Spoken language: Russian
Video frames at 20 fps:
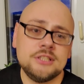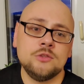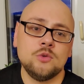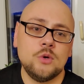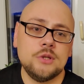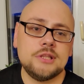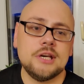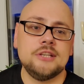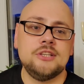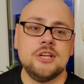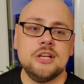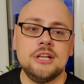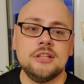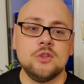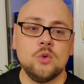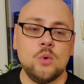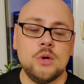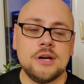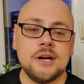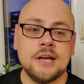но это
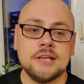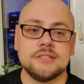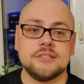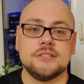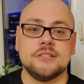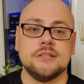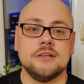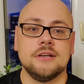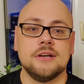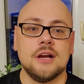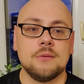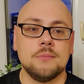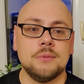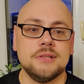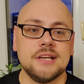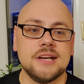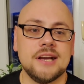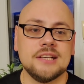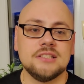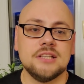очередной раз как бы
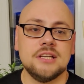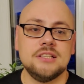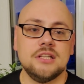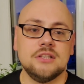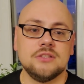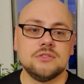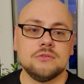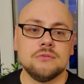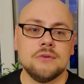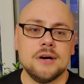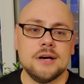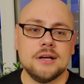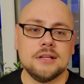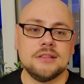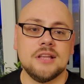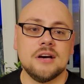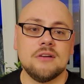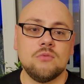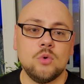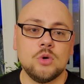доказательство
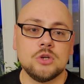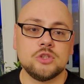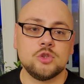того,